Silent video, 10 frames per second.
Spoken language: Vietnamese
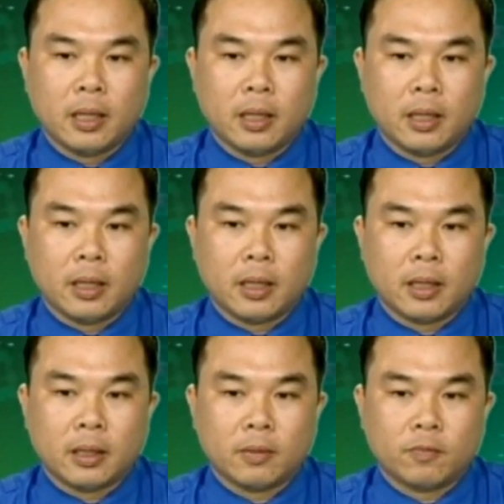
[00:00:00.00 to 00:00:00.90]

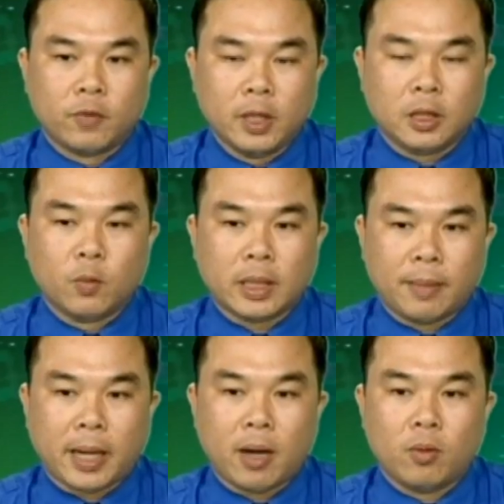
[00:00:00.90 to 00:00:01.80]
à, với sự quyết
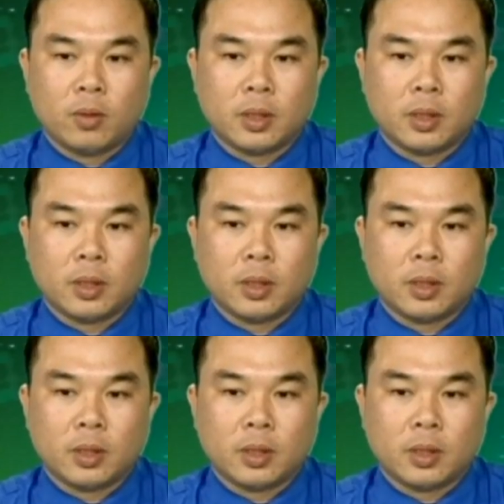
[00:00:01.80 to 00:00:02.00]
tâm cao